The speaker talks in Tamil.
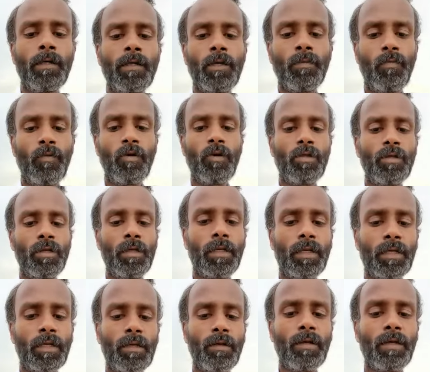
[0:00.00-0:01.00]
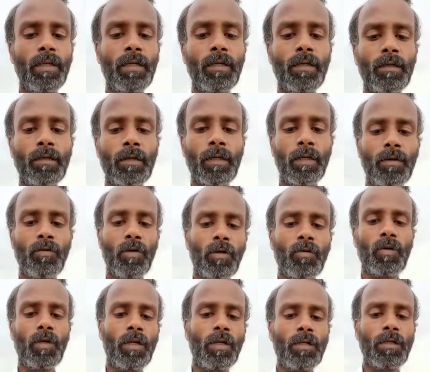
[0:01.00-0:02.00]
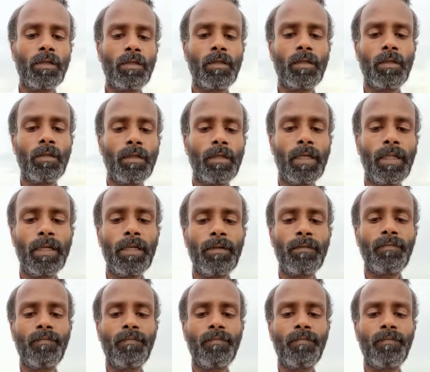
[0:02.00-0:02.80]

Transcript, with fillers: இப்பொழுது எனக்கு என் என்னுடைய உடல் நிலை